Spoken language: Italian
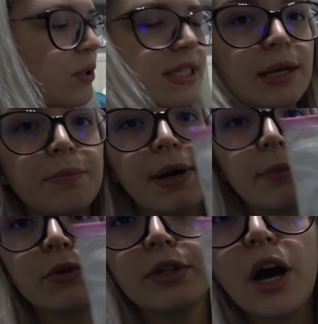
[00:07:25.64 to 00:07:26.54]
Questo è il
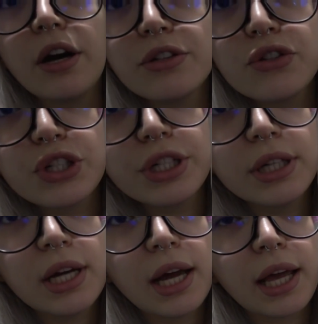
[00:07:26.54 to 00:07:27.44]
premio di
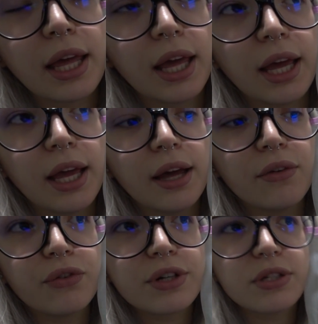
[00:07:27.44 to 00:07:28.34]
oggi che
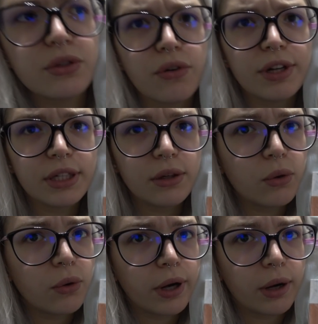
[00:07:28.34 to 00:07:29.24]
forse trovate
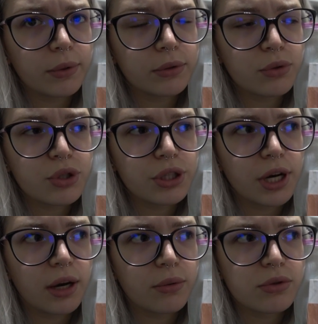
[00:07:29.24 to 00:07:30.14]
ancora quando
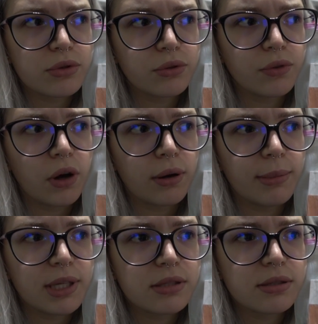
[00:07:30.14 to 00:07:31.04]
uscirà questo
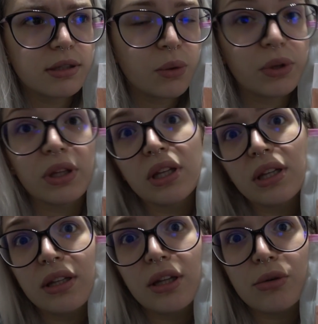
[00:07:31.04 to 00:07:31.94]
vlogmas quindi
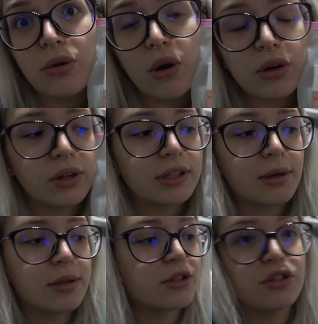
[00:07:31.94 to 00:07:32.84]
andate a dare un occhio
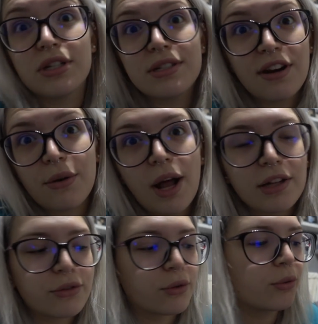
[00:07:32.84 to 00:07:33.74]
altrimenti ce ne sarà un
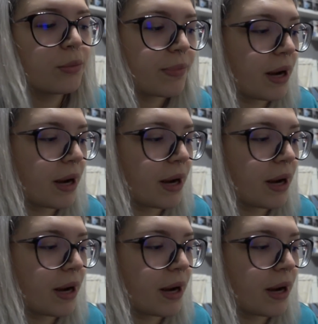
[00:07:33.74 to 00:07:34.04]
altro con un